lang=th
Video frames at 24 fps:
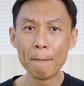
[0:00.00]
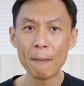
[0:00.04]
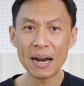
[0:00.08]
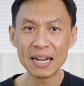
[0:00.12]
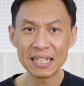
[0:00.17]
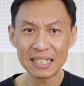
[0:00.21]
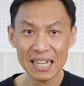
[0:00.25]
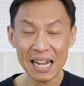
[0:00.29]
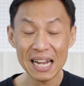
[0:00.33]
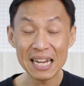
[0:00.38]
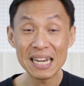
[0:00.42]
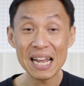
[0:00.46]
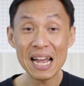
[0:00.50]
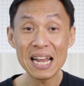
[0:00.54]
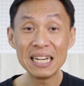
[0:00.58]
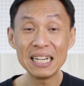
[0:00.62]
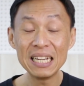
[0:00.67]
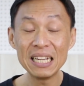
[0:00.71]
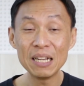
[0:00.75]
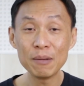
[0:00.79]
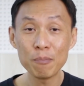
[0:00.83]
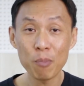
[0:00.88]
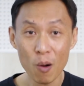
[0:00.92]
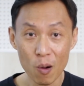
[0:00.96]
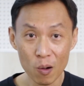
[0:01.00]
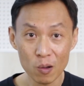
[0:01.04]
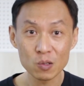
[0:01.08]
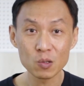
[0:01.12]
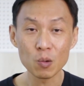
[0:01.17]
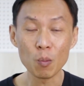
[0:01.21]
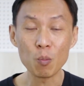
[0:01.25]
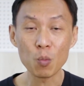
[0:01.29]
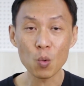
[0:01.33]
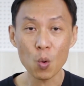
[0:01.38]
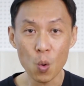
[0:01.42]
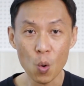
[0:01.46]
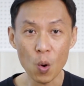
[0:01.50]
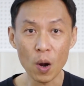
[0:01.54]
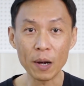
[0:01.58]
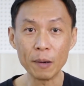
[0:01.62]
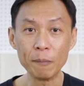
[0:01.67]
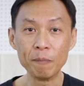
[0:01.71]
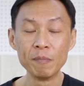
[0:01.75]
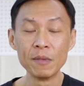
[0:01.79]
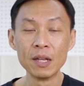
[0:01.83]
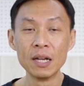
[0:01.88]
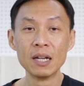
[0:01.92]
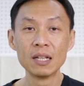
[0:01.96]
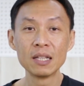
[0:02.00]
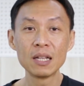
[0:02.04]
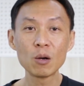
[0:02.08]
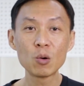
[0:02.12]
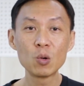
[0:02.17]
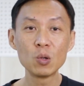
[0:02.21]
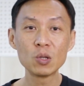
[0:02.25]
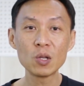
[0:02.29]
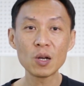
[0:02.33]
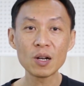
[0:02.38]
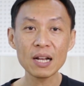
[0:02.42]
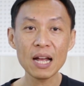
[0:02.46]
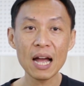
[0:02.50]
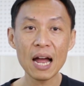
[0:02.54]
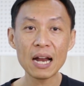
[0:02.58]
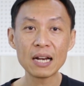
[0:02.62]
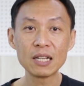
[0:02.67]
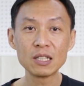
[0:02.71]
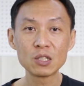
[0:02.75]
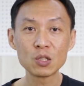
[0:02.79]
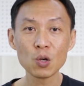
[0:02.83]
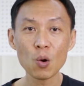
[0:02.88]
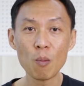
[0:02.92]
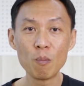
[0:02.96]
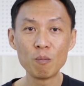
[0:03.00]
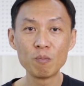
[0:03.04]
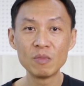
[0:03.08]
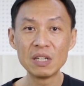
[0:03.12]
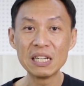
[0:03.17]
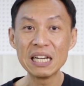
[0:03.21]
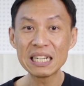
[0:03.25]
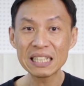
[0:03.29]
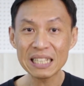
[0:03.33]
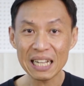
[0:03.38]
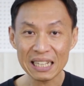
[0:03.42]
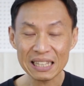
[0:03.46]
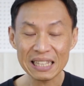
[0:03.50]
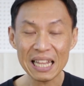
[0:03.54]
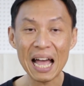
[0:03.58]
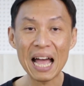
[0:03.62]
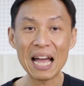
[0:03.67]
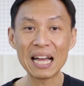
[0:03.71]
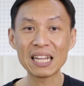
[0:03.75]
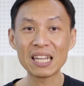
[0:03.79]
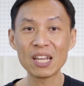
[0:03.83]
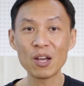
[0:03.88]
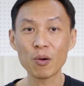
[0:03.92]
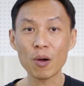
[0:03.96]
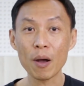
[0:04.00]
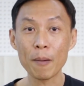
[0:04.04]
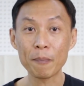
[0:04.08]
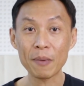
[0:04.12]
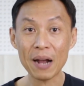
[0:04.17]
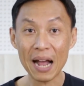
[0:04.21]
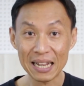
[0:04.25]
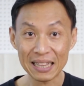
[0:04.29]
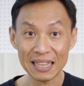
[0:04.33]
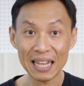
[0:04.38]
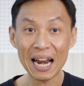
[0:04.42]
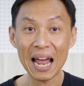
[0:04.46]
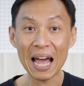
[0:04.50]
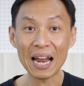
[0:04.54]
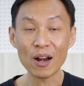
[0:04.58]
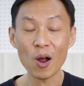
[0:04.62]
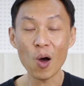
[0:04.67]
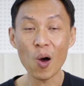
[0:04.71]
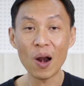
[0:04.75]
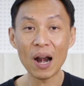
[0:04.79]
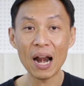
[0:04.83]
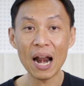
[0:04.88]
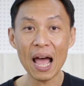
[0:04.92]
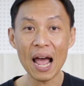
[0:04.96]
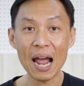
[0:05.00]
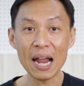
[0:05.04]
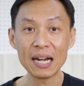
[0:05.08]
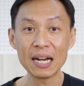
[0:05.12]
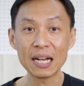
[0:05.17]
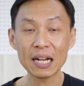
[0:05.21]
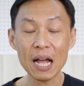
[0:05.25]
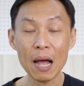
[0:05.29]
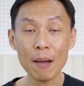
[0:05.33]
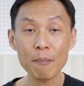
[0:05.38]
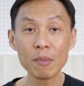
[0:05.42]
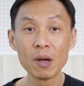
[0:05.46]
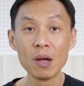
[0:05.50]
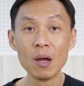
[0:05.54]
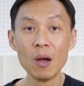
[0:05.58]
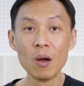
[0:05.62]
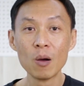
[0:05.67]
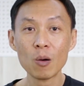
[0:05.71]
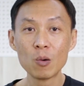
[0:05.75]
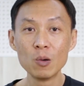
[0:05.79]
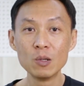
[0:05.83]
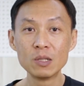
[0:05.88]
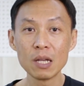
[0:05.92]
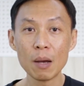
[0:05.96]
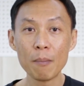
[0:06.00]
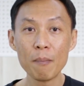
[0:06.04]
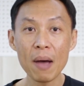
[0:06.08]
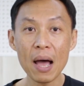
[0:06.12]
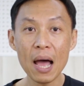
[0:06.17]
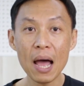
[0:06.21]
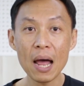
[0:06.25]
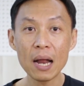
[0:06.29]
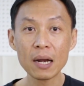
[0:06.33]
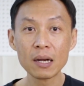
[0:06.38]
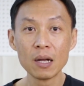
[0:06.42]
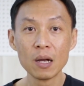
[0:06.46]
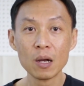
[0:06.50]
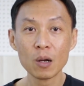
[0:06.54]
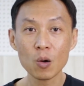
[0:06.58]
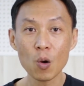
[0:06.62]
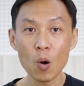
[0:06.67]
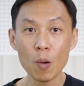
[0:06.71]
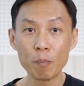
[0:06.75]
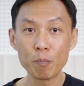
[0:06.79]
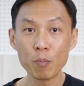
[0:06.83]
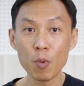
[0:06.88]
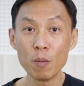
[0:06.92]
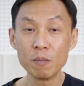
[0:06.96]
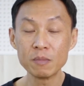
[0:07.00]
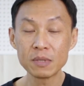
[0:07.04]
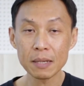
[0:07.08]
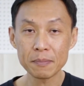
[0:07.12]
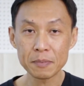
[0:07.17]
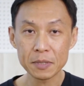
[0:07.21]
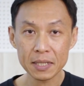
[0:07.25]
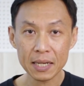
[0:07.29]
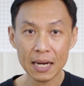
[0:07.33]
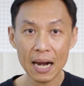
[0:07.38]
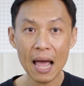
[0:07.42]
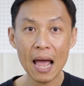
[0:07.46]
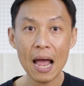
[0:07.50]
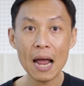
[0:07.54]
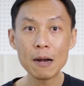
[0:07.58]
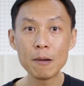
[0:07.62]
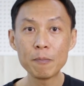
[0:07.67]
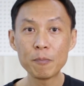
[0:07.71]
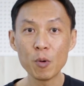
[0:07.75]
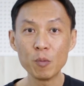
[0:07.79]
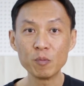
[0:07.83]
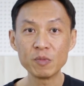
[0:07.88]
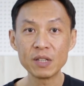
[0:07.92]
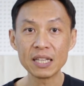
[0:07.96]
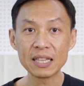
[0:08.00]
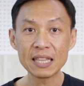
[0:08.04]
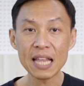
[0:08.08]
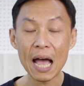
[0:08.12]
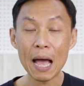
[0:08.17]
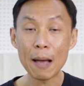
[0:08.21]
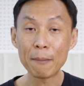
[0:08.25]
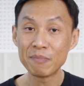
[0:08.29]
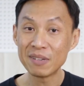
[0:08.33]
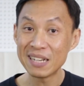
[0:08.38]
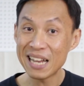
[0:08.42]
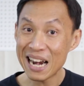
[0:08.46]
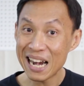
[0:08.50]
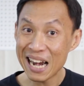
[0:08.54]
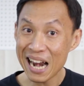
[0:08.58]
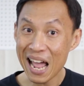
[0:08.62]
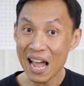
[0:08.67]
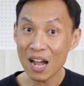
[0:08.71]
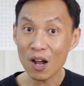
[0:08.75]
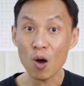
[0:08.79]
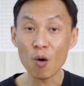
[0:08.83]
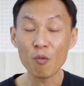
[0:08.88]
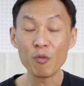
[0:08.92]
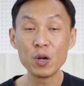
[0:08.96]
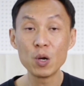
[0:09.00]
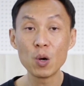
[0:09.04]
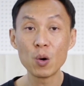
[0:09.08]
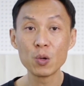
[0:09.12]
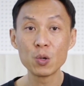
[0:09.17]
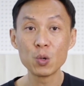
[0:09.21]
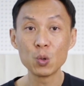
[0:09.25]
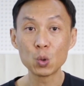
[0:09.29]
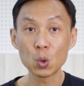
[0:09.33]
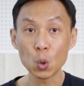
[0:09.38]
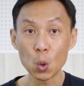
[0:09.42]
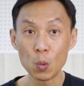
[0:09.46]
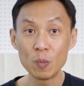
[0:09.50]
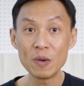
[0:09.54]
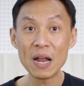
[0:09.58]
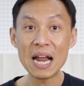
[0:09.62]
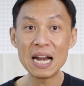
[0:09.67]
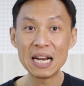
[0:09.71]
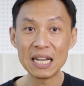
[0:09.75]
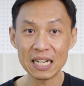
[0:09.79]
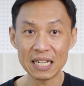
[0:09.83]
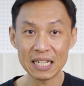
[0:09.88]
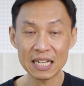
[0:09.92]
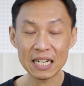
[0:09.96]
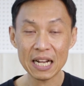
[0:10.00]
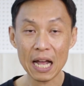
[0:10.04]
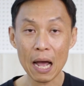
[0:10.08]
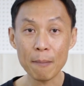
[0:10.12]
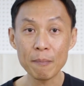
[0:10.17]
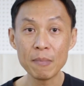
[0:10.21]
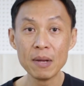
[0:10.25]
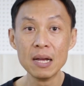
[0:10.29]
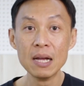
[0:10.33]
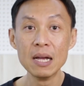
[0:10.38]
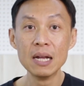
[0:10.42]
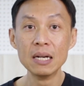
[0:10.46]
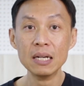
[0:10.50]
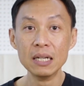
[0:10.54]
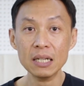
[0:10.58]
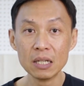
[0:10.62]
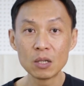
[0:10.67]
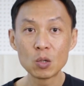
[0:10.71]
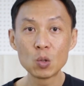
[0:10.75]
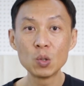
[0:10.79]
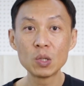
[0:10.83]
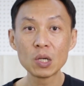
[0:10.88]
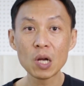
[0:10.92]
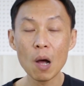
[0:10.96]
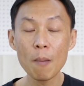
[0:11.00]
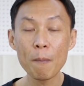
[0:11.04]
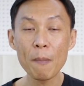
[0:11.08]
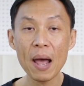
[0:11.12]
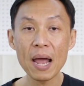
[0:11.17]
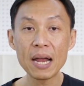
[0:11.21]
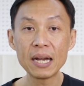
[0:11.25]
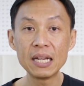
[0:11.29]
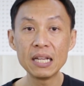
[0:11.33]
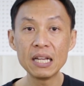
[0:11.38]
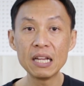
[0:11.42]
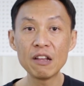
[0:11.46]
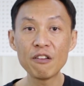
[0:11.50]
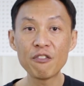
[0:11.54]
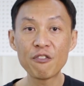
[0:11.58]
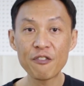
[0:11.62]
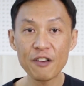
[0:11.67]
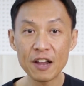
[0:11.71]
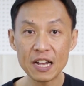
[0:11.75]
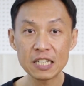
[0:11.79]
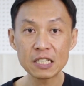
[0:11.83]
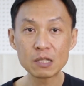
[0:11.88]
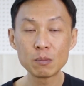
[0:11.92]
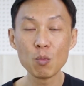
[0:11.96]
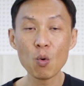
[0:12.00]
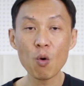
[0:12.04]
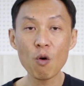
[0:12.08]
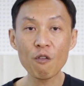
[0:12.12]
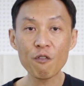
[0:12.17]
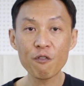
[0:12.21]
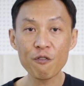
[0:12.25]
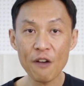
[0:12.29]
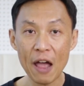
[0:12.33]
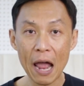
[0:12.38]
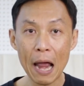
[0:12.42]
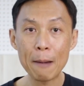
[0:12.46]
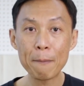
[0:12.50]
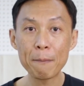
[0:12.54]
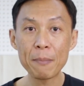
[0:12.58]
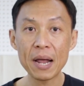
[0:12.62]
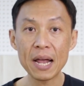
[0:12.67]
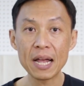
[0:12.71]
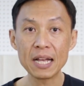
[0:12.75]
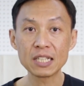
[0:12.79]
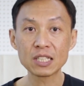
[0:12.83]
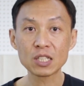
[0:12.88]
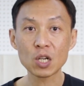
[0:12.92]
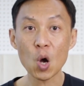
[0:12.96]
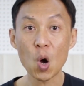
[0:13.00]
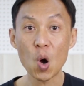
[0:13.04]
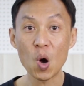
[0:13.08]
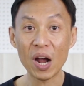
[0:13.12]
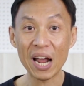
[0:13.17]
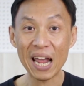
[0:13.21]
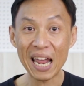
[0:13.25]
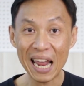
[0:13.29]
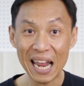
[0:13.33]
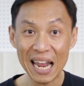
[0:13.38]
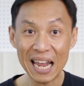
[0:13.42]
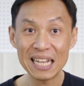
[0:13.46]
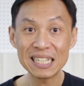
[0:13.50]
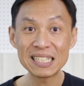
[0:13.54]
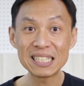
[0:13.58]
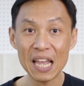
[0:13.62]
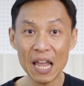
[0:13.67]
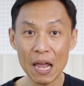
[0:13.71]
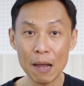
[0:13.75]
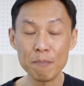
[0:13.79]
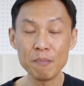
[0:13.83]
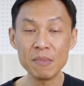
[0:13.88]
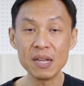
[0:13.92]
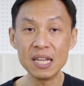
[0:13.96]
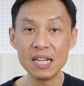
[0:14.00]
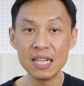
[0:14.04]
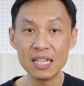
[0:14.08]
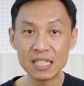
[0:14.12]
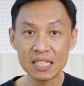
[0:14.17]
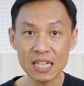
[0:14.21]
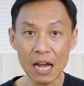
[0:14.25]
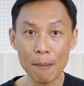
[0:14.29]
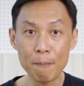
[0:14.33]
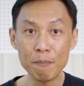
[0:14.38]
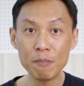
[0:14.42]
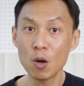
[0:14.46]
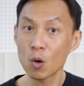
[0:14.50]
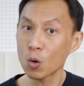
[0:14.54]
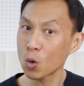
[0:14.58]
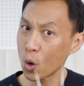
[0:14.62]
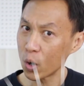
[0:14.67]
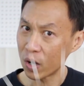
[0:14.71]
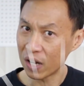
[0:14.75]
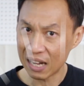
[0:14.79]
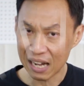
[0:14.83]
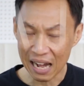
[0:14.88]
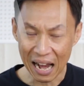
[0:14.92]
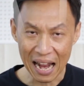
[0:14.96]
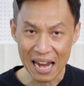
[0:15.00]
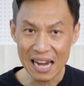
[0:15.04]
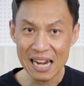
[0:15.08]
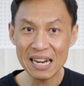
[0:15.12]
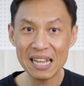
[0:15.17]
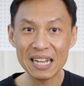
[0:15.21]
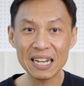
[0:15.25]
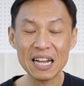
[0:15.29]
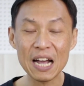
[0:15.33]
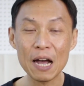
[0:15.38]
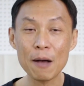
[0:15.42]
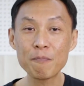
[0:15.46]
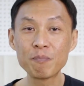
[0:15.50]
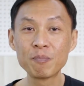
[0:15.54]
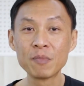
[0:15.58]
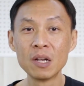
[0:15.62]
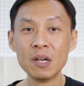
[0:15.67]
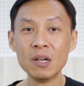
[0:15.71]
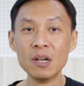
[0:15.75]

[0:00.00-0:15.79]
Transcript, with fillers: มันใช้ได้ดีพอสมควร ถ้าคุณต้องการชมเรื่องต่างๆ เกี่ยวกับการตลาดออนไลน์นะครับคุณสามารถกดปุ่ม subscribe ปุ่มติดตามด้านล่างของวิดีโอ YouTube ได้เลยนะครับ หรือคุณเข้าไปที่ Facebook Fanpage ของ SME Jump แล้วกดไลค์เลยครับ